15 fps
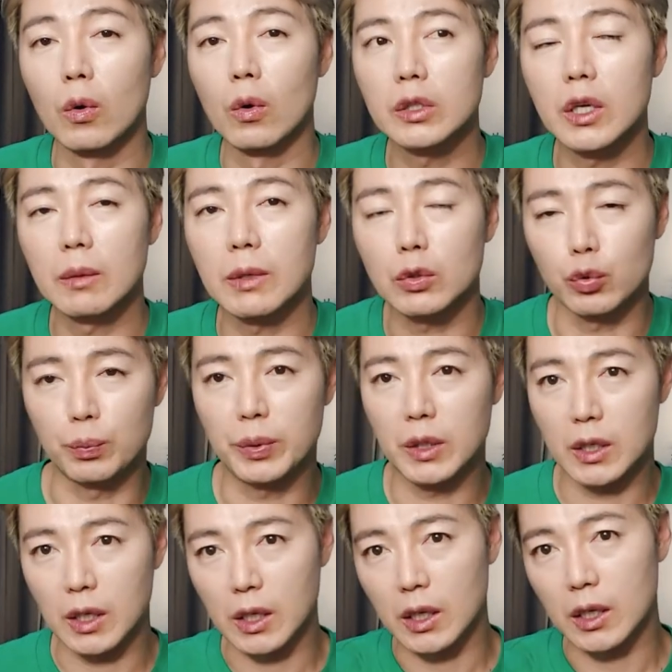크게 막
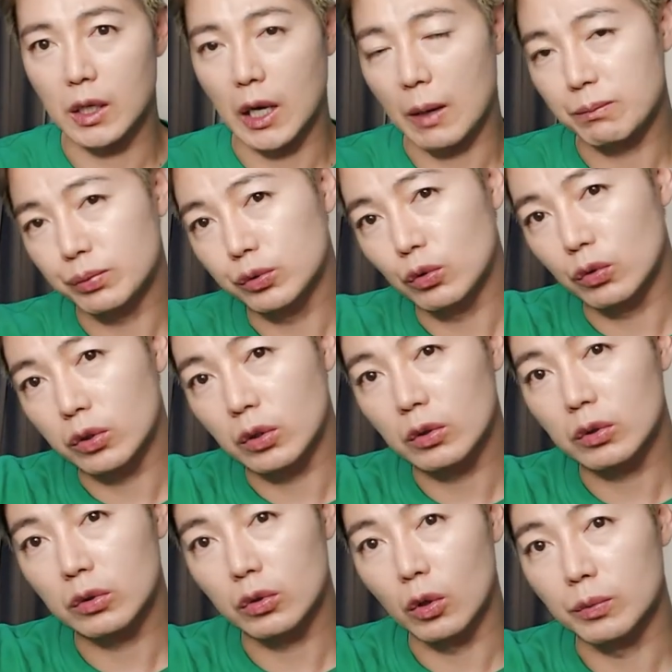두피가 아프고
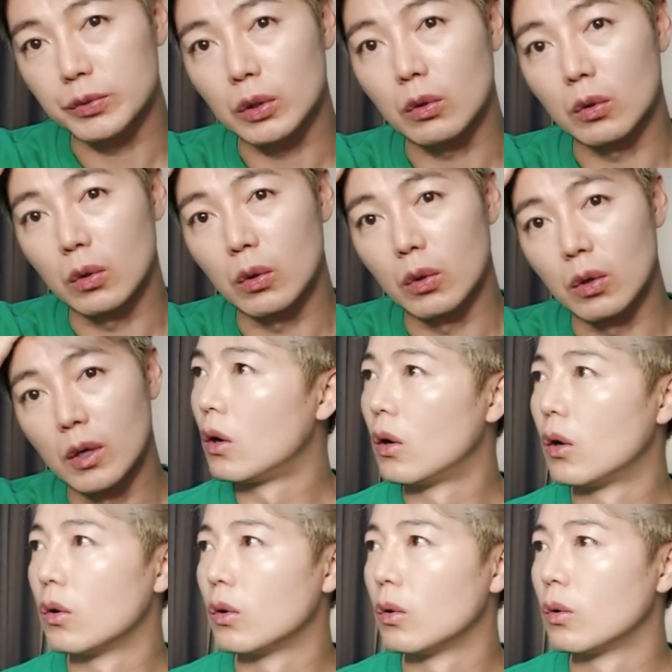그런 것도
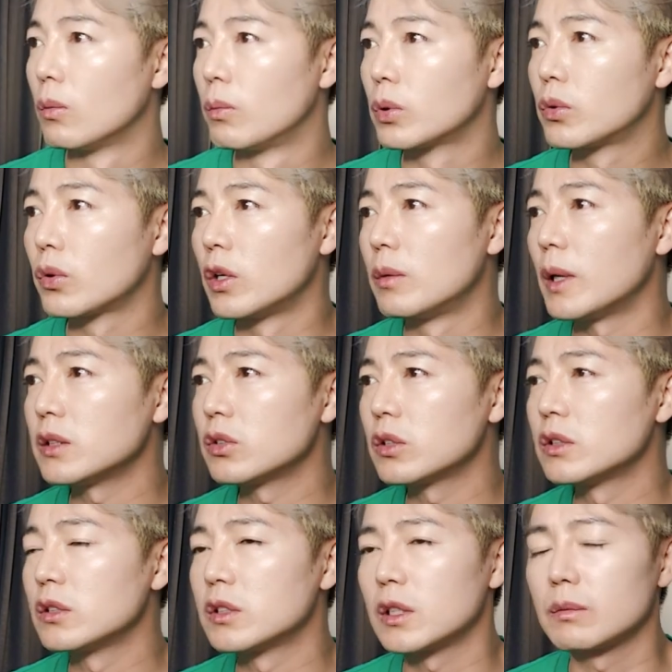없었고, 보통
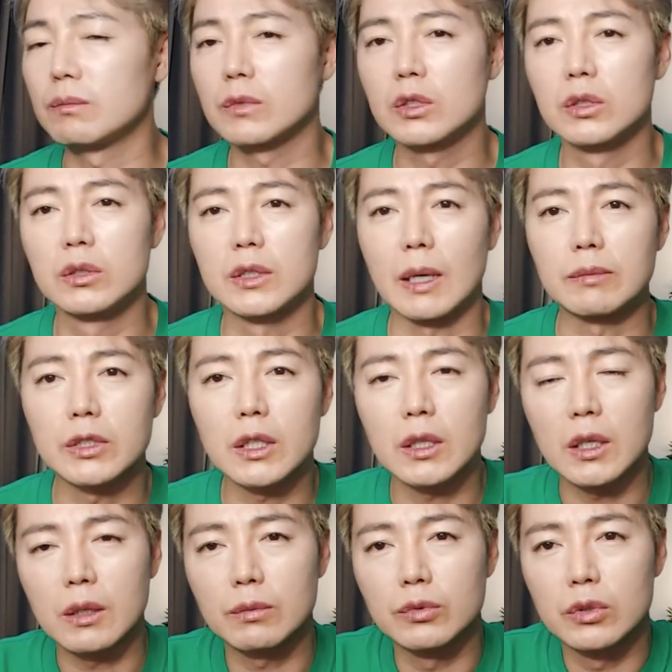일반적인 그
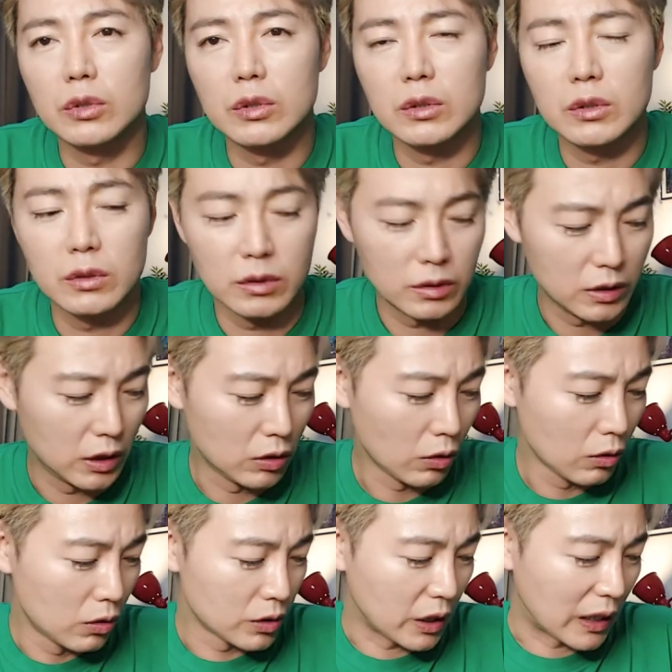남자분들은
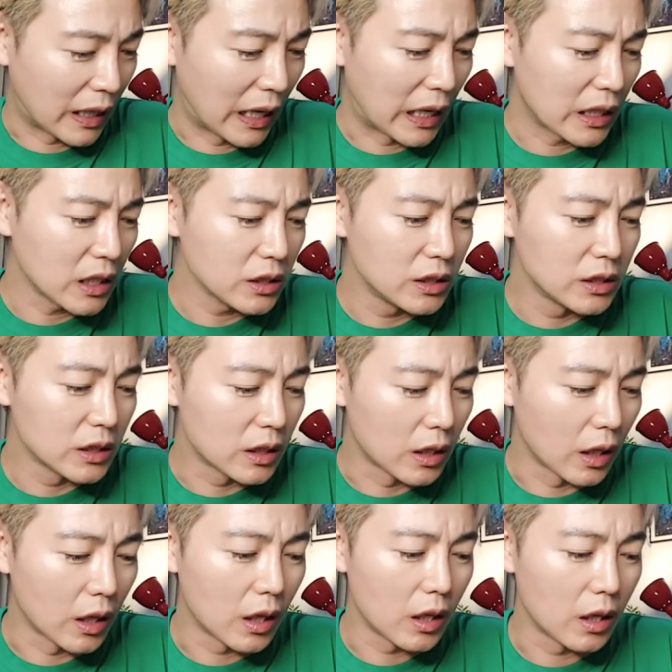이런 거 잘 안
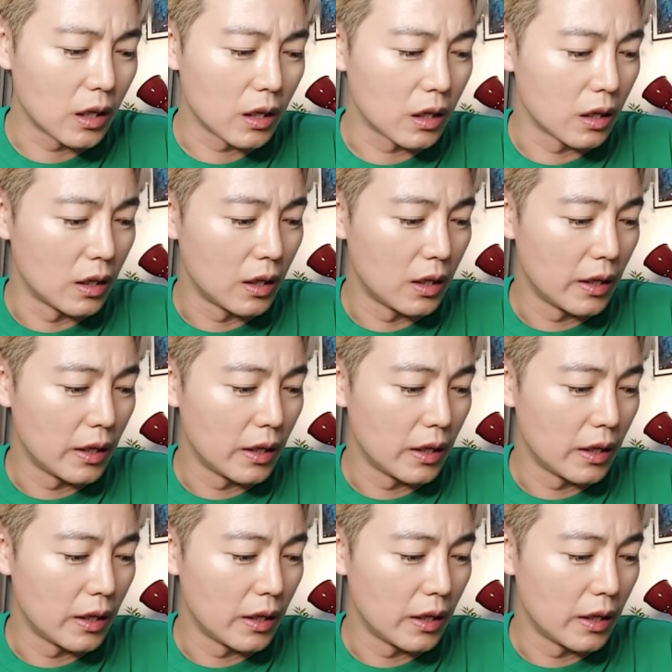하시니까,